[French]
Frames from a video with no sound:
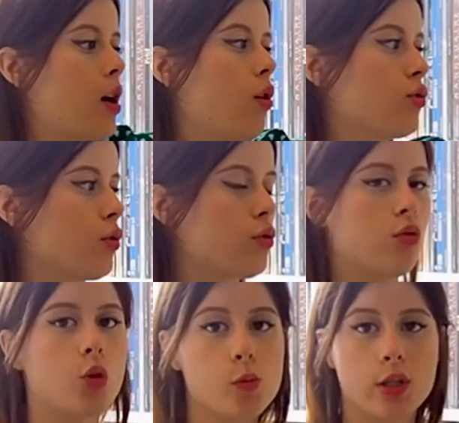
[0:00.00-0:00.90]
hein, pas qu'en
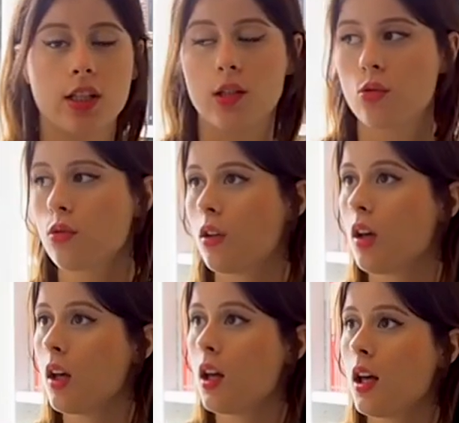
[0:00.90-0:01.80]
tant qu'objet
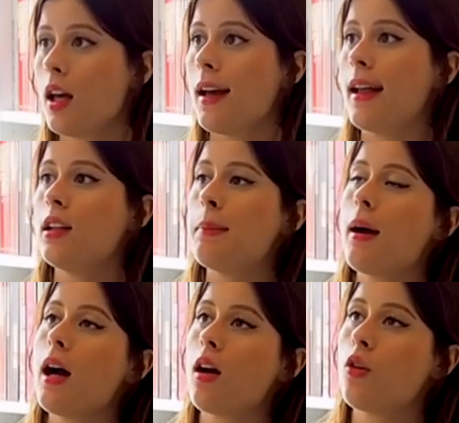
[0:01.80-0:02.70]
d'étude, elle
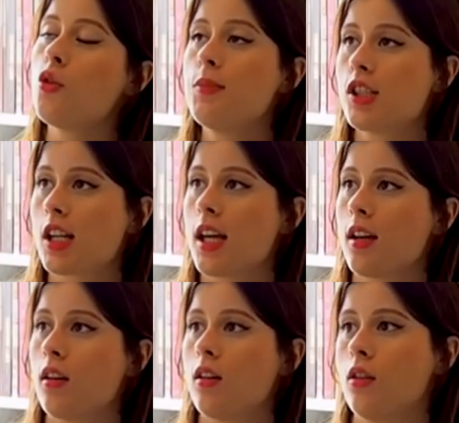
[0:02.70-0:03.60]
n'est pas
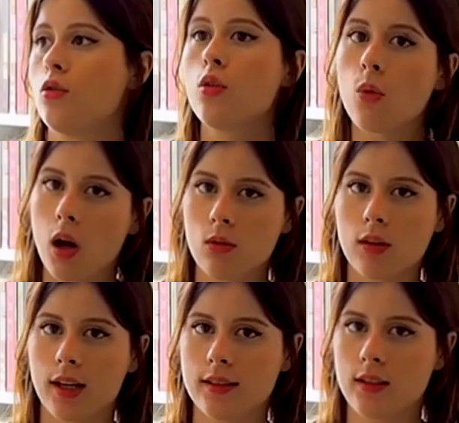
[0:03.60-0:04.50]
l'objet euh, de
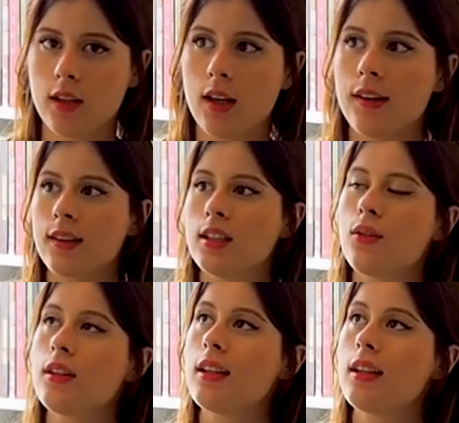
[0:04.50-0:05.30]
lois concrètes. Ce qui